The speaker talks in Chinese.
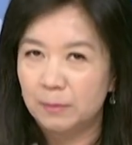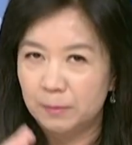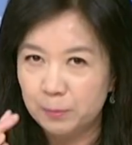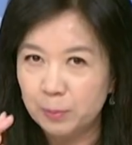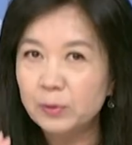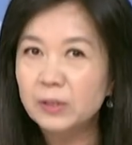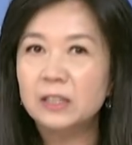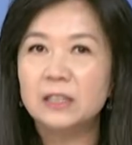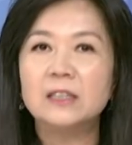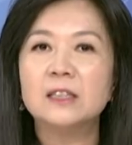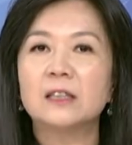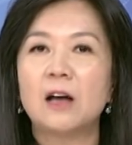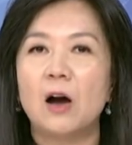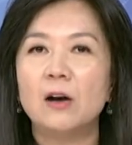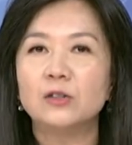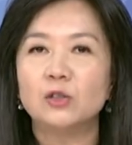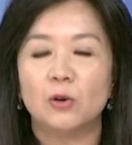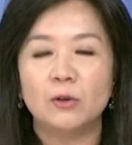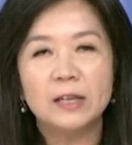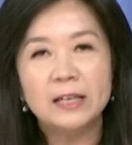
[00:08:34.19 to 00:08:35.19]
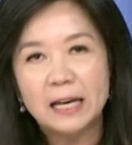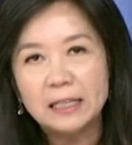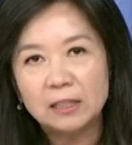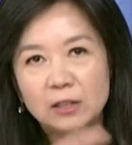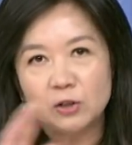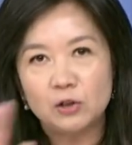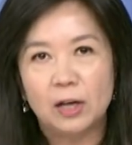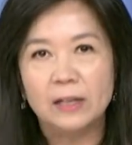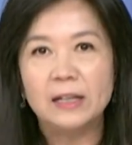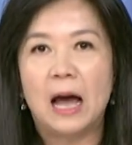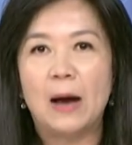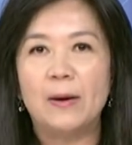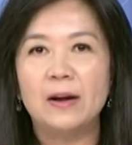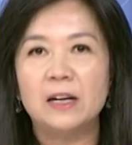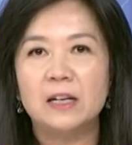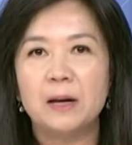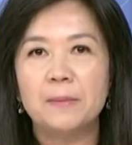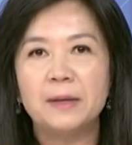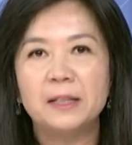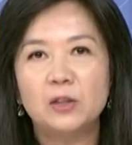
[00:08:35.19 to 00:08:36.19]
不只是高雄，应该是全台湾
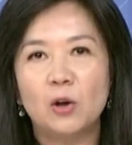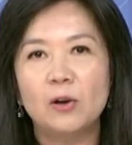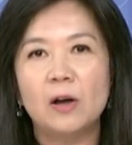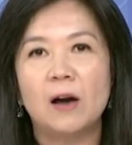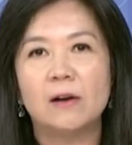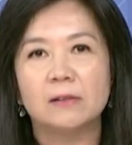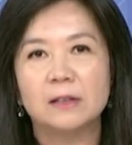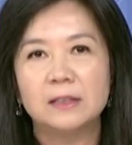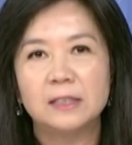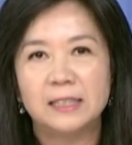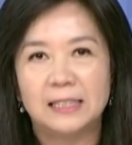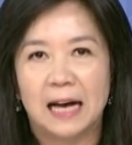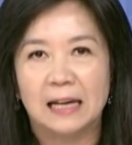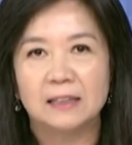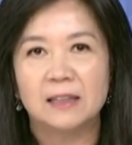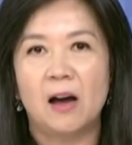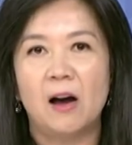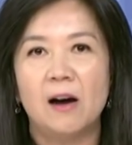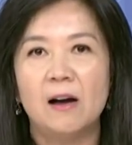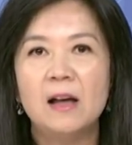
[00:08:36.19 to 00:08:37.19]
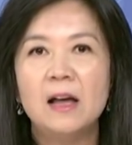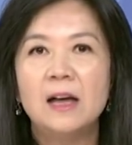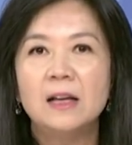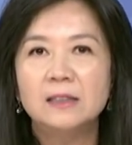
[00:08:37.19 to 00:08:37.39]
的人民都要想到，